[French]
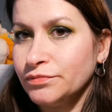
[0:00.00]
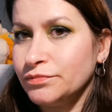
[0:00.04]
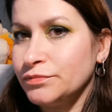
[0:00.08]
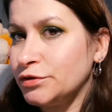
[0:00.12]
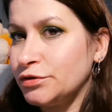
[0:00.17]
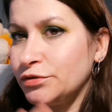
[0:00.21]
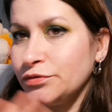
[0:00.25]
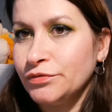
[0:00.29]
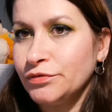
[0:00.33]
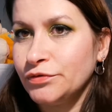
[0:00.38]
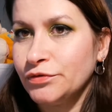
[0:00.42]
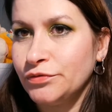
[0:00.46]

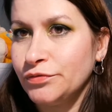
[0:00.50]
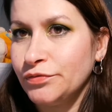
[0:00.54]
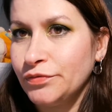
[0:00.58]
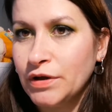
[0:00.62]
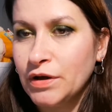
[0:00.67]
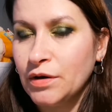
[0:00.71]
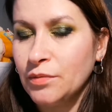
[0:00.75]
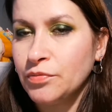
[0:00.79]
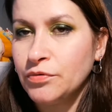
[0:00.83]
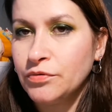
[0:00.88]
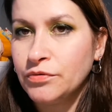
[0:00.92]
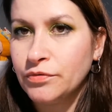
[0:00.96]
Je,
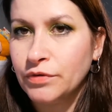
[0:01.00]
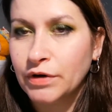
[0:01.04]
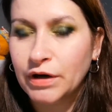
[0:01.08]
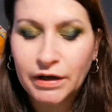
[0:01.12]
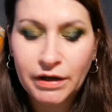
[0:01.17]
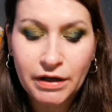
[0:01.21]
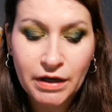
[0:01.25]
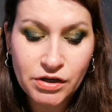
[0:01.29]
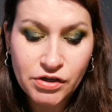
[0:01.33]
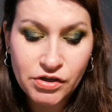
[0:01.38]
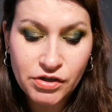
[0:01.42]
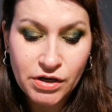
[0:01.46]
fais un peu de
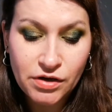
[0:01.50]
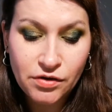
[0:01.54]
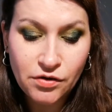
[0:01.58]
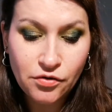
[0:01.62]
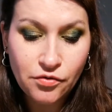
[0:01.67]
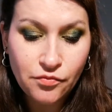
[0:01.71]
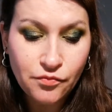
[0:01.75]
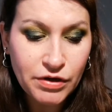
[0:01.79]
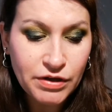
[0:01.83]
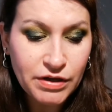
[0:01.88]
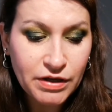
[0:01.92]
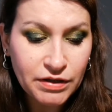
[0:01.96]
craquage. D'ailleurs,
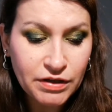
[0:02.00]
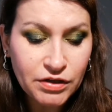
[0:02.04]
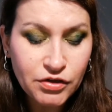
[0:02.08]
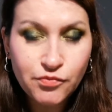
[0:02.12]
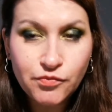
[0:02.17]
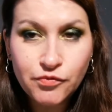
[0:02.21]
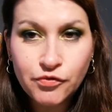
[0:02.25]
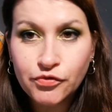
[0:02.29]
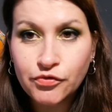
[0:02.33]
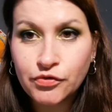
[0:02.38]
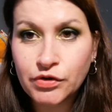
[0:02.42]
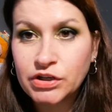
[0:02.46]
le mois dernier,
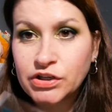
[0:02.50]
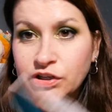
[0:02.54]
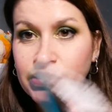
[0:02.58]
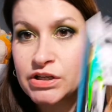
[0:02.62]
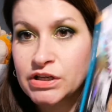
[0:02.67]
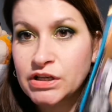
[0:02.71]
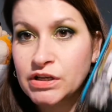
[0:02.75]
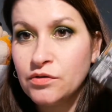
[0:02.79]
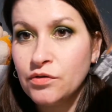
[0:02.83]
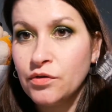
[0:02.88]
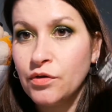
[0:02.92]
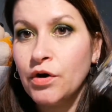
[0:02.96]
je me suis
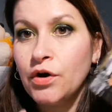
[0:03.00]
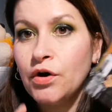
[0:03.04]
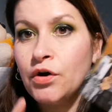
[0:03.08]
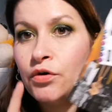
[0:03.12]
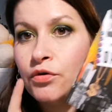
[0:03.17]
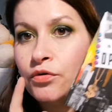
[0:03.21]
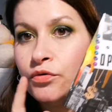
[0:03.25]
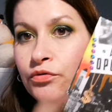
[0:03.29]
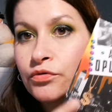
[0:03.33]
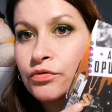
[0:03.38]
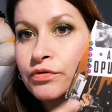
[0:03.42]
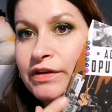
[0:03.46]
acheté euh,
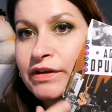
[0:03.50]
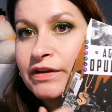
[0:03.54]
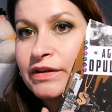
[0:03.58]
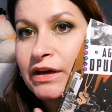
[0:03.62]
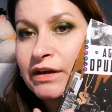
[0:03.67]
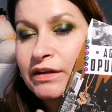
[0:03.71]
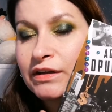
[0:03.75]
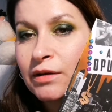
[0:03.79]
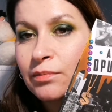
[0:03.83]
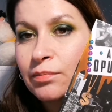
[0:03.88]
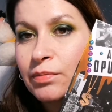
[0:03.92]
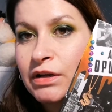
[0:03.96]
une des
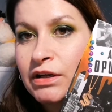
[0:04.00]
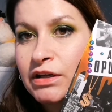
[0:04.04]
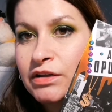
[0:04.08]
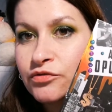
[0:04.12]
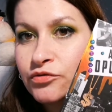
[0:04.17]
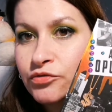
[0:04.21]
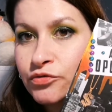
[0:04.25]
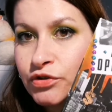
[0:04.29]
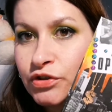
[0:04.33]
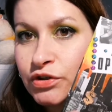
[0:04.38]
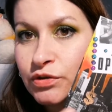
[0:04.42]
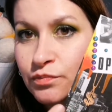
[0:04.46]
dernières palettes
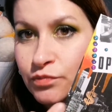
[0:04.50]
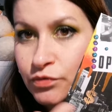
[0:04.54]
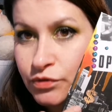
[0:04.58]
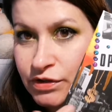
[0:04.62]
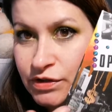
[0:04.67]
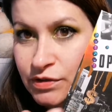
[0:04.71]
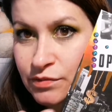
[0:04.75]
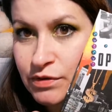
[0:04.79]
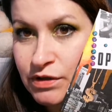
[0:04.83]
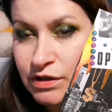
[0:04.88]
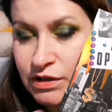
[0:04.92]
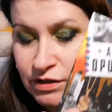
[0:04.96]
de chez
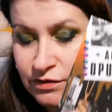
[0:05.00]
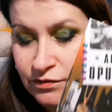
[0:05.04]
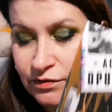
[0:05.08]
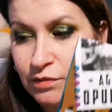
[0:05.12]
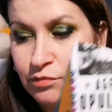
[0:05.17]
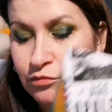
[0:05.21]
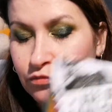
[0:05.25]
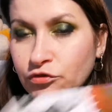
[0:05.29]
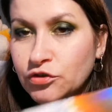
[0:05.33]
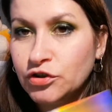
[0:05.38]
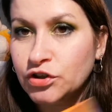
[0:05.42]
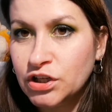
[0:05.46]
Beauty Bay, qui est
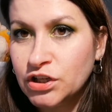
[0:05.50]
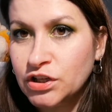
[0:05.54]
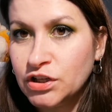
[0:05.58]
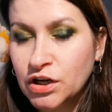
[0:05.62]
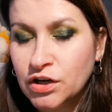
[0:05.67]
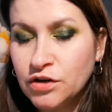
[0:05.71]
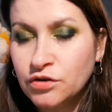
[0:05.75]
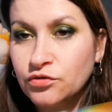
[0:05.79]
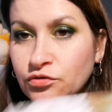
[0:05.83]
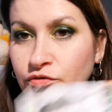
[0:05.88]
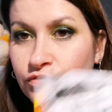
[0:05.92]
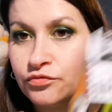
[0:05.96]
vraiment
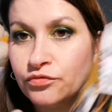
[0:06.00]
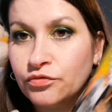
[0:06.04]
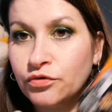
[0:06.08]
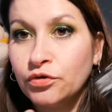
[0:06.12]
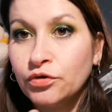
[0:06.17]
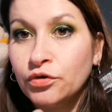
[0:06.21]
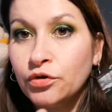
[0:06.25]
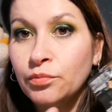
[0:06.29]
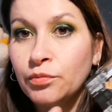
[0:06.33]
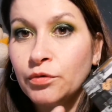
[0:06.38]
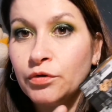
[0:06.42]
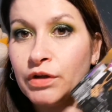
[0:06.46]
géniale, que je vous
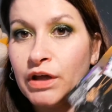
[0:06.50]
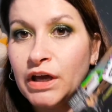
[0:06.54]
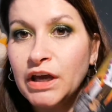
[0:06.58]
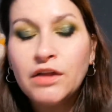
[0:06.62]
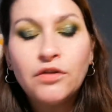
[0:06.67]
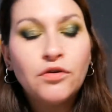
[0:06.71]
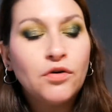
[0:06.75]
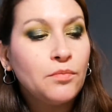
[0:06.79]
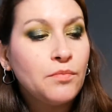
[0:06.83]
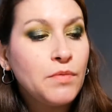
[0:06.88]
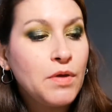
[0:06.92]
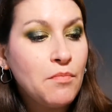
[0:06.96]
recommande
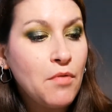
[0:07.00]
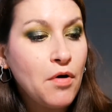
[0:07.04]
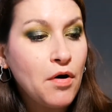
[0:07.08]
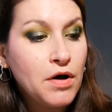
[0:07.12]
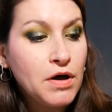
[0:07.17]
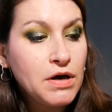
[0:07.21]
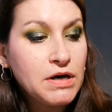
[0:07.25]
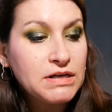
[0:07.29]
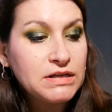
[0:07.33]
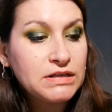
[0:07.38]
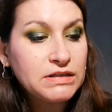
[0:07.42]
énormément.